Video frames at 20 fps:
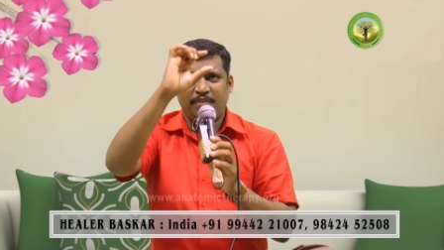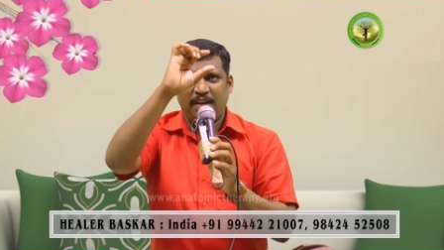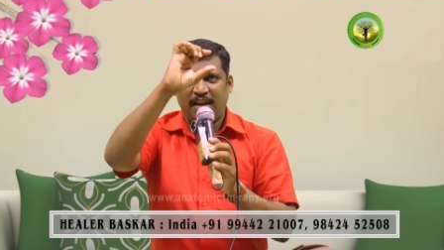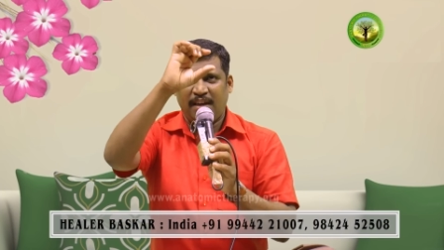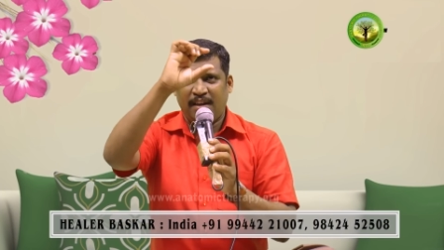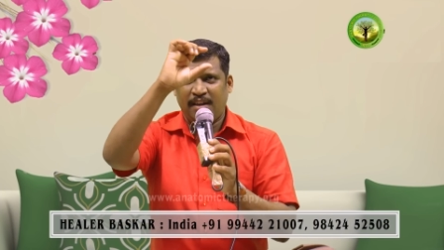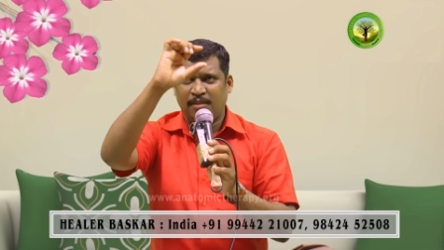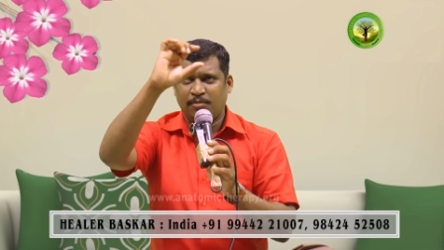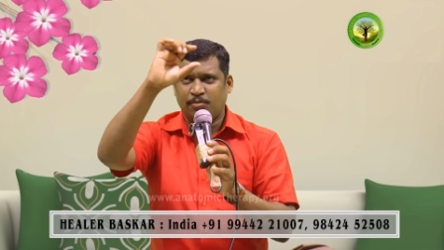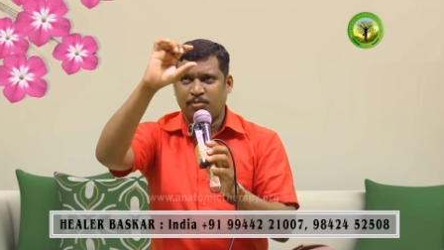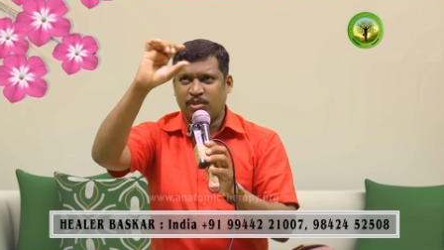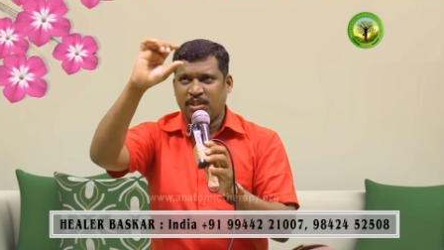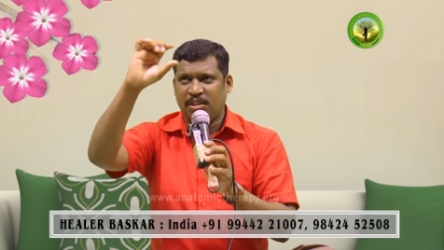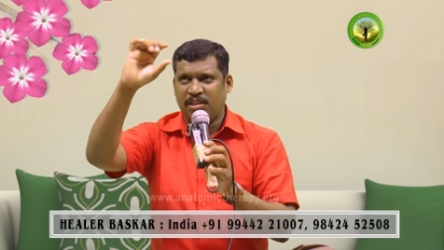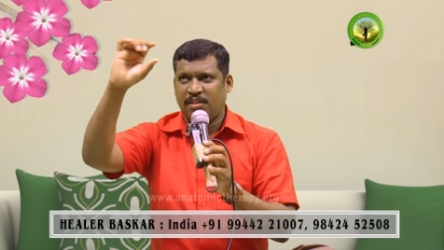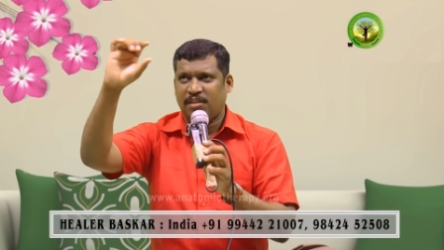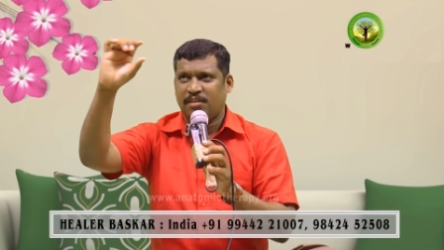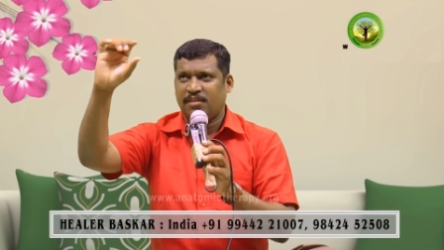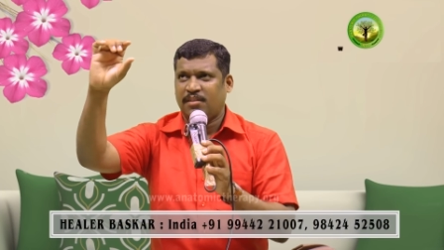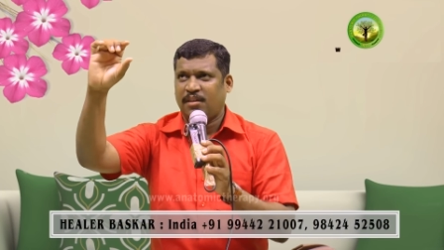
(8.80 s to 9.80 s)
வெள்ளை
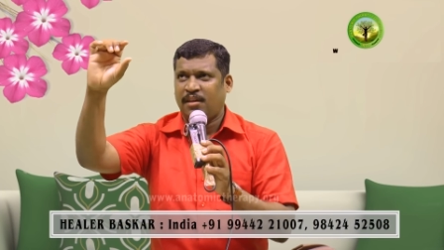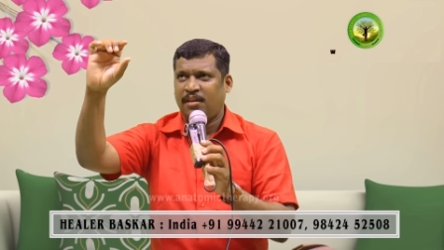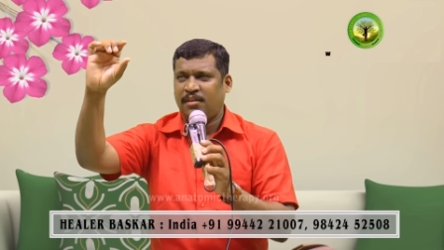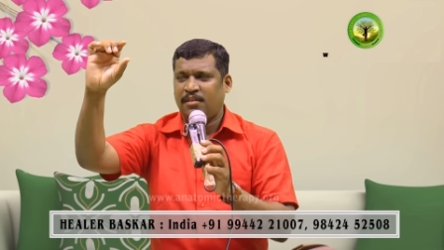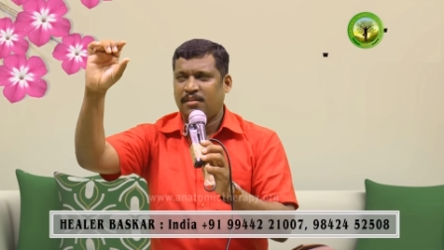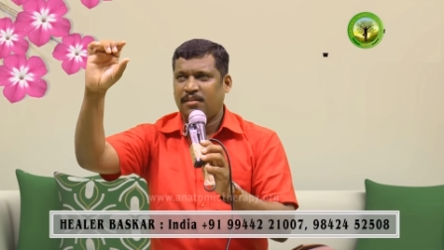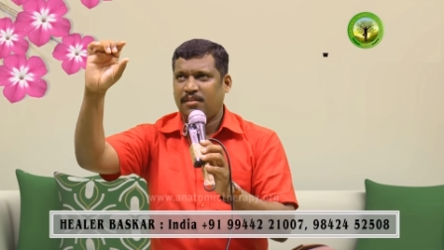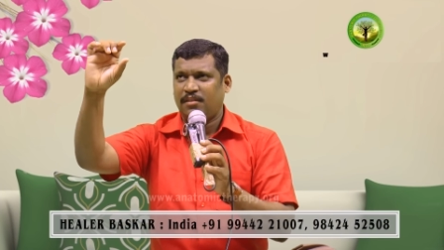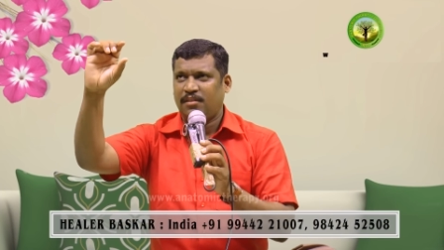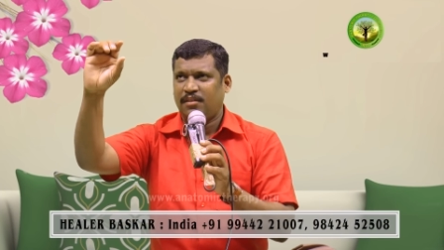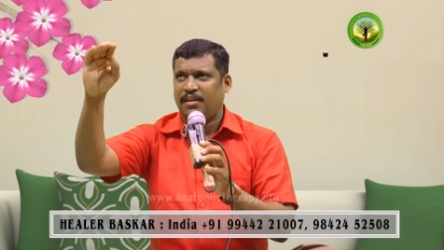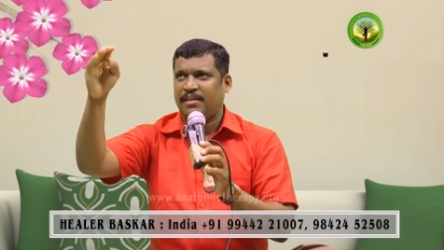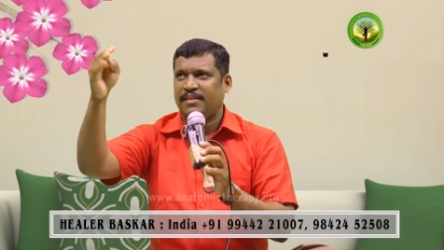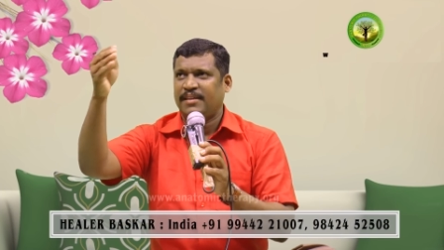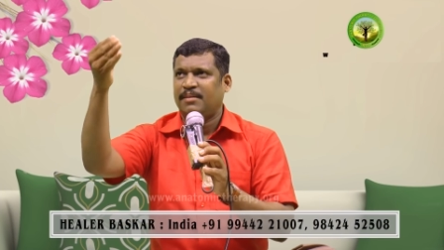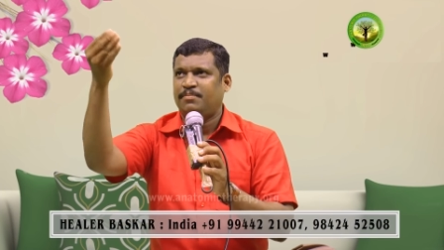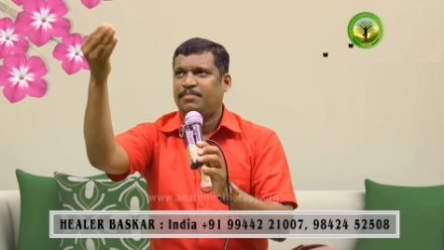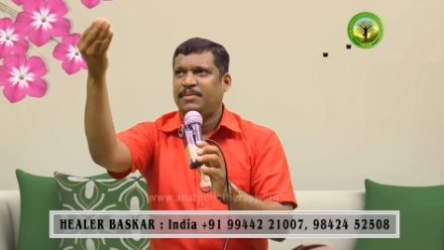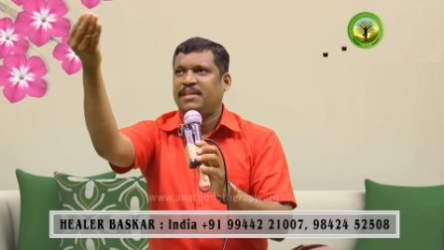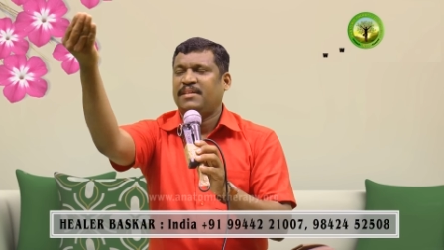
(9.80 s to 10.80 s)
முடி இருந்தால்
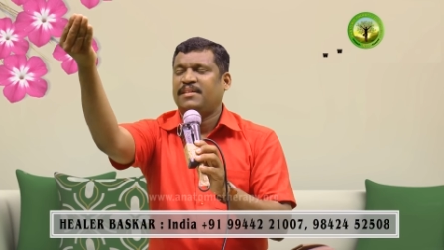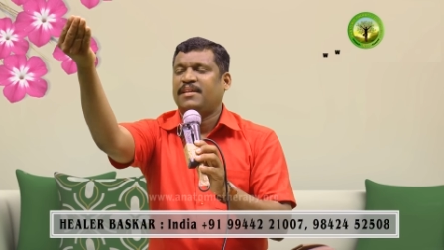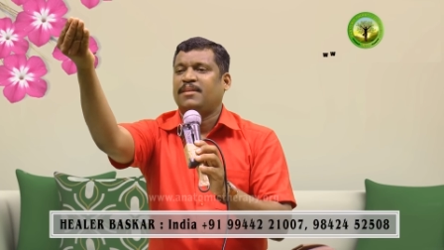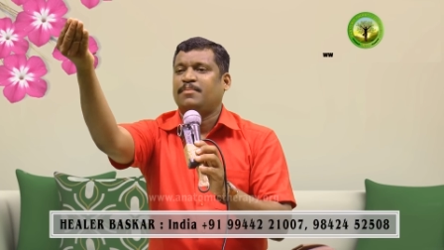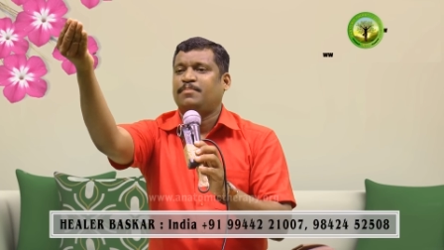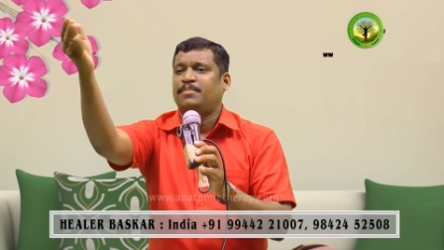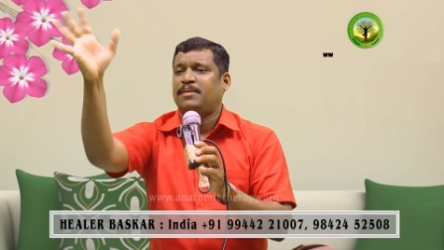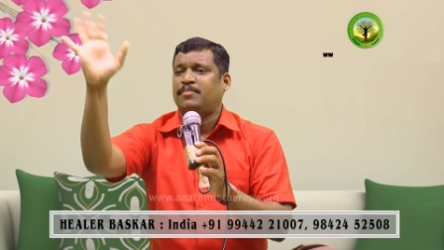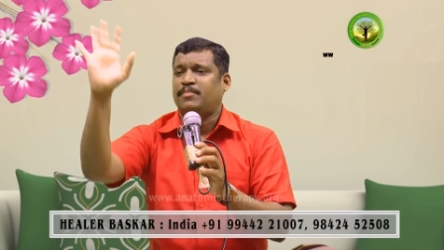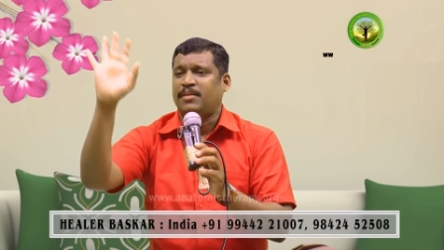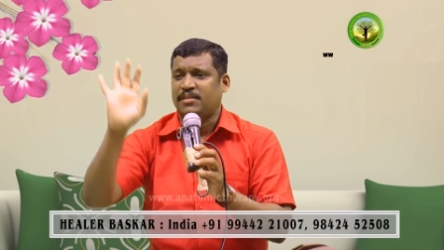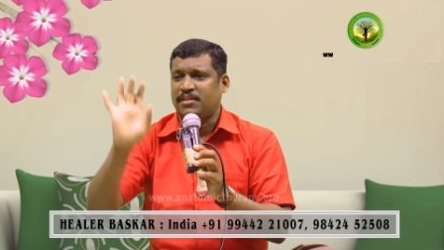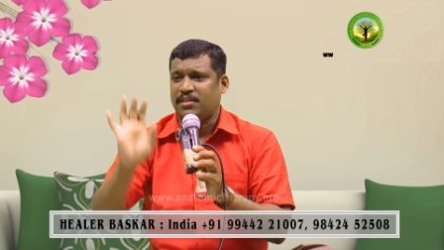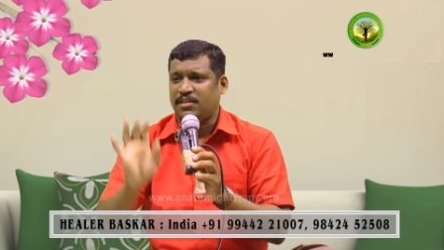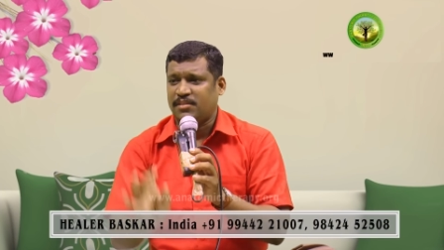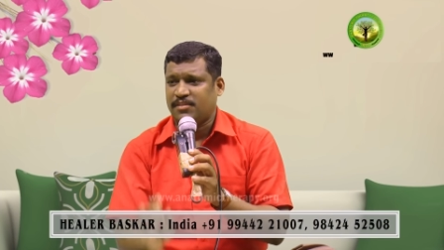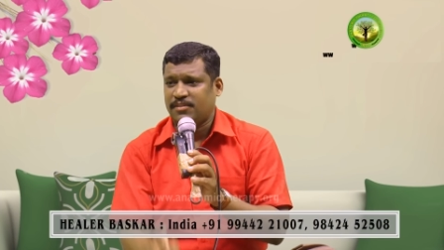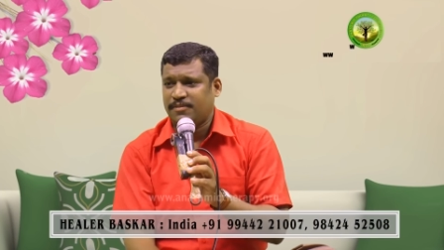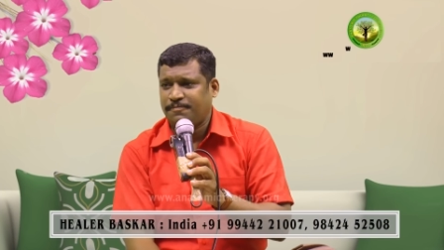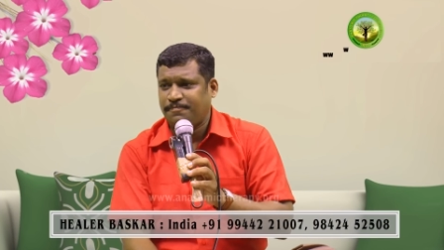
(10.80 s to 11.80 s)
அதை எப்படி கருப்பாக
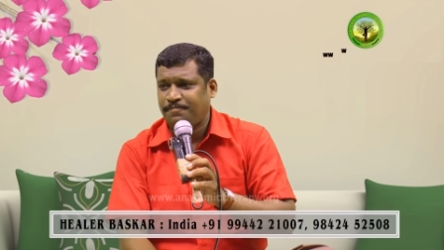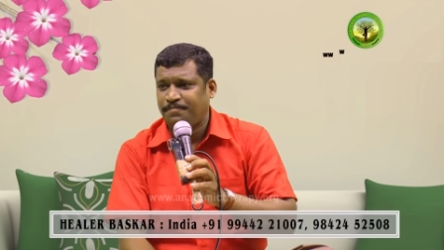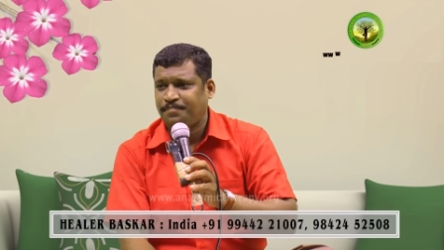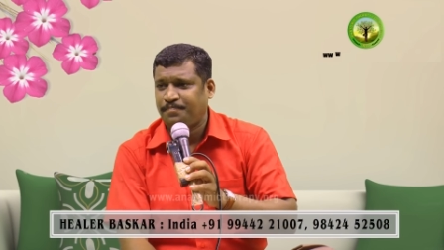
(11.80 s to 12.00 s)
மாற்றுறது